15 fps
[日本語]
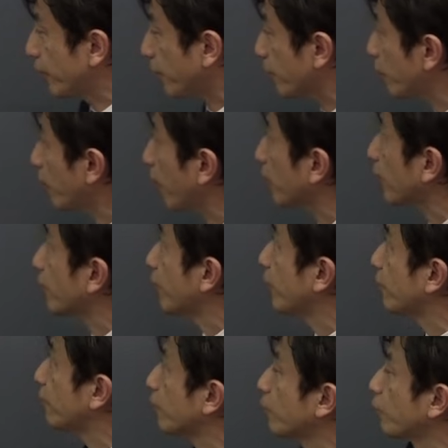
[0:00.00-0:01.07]
たつの形に
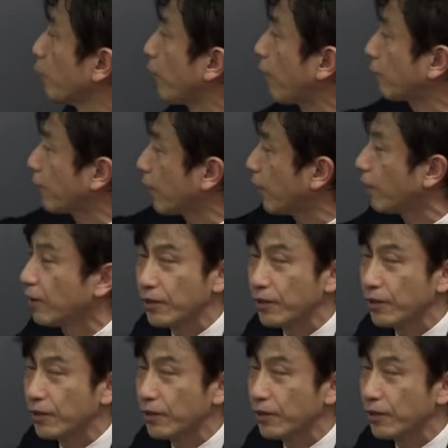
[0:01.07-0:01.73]
くっつくものもあるから